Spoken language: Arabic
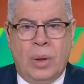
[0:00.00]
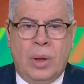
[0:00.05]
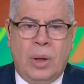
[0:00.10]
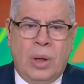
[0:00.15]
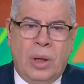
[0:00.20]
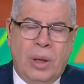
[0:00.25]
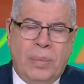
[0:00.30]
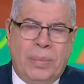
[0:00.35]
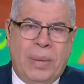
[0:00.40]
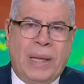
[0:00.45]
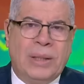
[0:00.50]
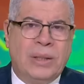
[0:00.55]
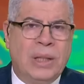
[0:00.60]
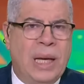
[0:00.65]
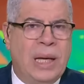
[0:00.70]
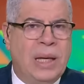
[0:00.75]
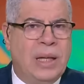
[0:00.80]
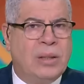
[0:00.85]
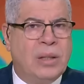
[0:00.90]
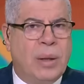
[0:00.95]
البعض
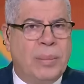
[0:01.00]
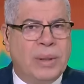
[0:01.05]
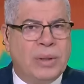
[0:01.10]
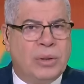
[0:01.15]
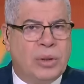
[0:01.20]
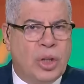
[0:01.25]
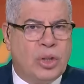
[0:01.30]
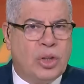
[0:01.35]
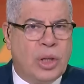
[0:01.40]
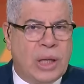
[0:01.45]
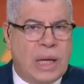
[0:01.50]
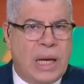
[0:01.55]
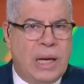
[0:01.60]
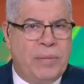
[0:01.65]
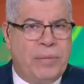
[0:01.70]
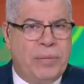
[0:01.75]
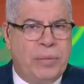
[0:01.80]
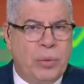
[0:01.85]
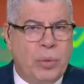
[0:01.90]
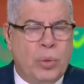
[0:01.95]
قال لي
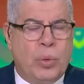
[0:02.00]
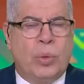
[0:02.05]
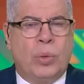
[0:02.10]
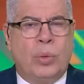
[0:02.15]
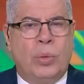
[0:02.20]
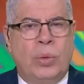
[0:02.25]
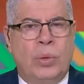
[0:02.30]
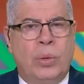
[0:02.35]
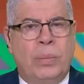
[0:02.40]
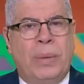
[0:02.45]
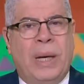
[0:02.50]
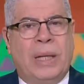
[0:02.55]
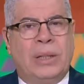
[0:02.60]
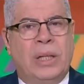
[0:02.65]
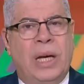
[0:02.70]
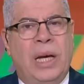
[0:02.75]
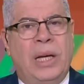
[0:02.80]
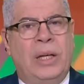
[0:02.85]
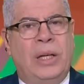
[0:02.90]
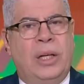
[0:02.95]
18000 يورو
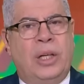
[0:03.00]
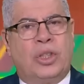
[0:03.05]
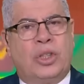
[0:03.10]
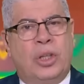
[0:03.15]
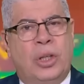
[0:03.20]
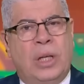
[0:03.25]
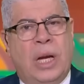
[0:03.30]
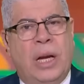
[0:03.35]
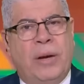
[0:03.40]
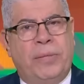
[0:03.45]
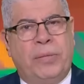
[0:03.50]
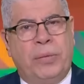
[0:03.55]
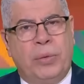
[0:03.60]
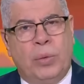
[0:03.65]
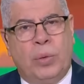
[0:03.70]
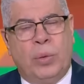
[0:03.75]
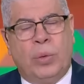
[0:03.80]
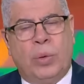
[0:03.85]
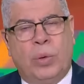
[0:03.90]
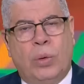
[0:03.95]
البعض قال لي 20000
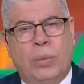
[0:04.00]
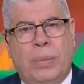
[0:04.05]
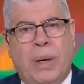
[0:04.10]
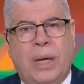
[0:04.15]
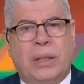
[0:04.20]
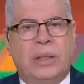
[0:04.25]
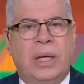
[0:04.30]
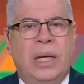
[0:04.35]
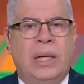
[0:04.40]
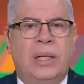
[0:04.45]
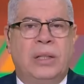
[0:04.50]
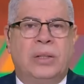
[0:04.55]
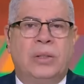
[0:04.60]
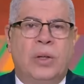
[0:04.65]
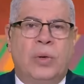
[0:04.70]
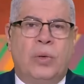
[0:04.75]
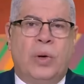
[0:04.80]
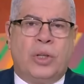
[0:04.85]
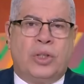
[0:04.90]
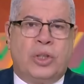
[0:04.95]
يورو البعض قال لي
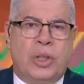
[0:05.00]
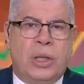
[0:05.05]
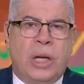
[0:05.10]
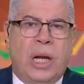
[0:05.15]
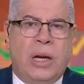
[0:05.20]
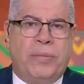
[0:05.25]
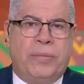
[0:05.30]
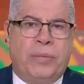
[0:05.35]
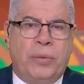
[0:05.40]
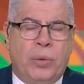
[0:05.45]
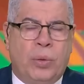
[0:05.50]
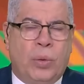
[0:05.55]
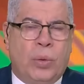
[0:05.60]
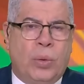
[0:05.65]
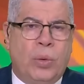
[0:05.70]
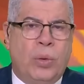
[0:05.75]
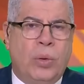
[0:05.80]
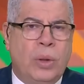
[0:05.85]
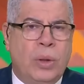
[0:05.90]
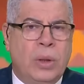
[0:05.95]
22000
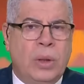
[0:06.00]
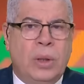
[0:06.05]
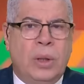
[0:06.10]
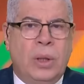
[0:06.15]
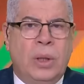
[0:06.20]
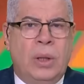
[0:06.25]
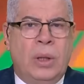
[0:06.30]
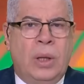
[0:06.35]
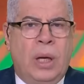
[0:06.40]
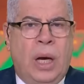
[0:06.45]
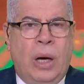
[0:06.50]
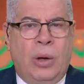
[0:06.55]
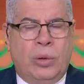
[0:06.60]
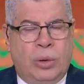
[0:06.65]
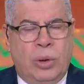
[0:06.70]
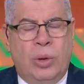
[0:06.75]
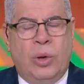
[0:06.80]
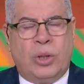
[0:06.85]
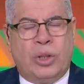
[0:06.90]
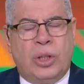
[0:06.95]
يورو او
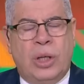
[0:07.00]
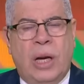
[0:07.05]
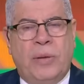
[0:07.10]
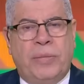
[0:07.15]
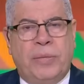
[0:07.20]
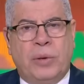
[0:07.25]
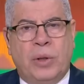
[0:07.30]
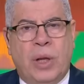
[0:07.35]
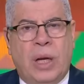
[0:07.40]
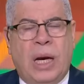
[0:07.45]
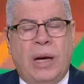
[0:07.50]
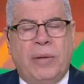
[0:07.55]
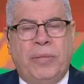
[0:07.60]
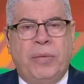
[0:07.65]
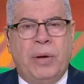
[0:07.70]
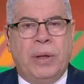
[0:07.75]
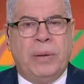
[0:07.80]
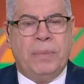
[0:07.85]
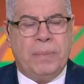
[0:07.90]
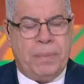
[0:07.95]
22000 دولار
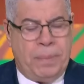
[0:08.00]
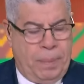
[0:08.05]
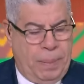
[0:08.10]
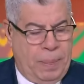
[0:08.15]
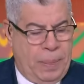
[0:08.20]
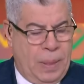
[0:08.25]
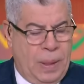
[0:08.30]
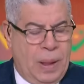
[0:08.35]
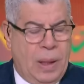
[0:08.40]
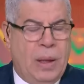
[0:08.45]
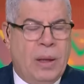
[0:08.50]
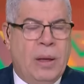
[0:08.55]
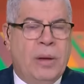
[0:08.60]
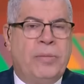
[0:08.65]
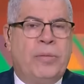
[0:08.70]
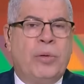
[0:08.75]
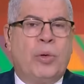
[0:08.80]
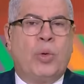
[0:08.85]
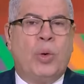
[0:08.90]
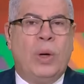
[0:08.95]
عفوا
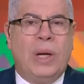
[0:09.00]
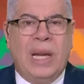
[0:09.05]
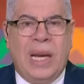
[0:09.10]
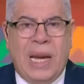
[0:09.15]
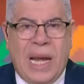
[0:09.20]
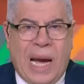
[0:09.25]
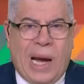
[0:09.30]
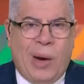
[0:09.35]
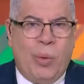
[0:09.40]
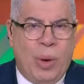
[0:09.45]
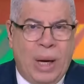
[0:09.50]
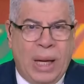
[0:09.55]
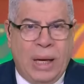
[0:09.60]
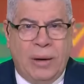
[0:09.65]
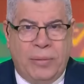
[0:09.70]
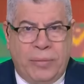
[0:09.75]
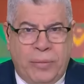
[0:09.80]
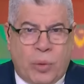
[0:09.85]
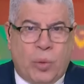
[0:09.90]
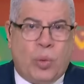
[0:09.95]
في كل
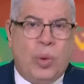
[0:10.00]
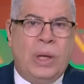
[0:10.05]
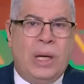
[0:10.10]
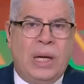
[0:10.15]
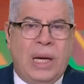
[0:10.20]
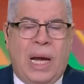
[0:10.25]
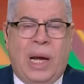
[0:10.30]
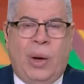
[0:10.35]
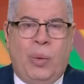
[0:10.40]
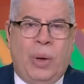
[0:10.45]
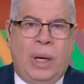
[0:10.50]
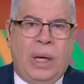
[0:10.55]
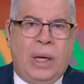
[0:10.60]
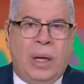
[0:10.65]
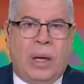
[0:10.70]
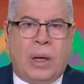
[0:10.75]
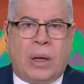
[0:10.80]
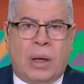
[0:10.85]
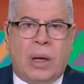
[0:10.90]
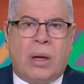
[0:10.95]
الاحوال في كل الاحوال
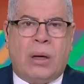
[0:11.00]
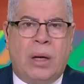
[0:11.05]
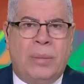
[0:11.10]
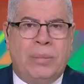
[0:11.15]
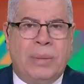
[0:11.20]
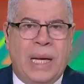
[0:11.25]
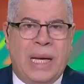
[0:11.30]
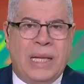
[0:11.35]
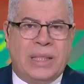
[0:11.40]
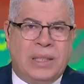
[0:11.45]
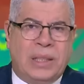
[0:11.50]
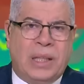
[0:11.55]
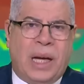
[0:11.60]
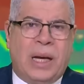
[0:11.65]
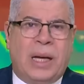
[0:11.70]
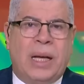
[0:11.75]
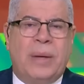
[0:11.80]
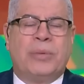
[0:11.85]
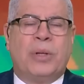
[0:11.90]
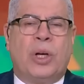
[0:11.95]
الرقم لا يزيد
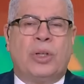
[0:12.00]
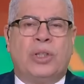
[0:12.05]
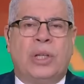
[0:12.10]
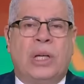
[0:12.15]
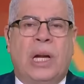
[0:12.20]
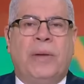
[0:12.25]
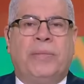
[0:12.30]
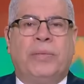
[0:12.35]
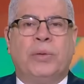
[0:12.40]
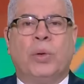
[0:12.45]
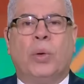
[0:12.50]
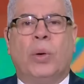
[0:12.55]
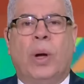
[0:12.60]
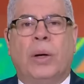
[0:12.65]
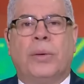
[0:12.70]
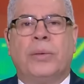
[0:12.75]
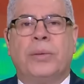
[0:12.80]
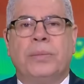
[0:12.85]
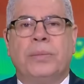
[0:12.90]
عن 25000 دولار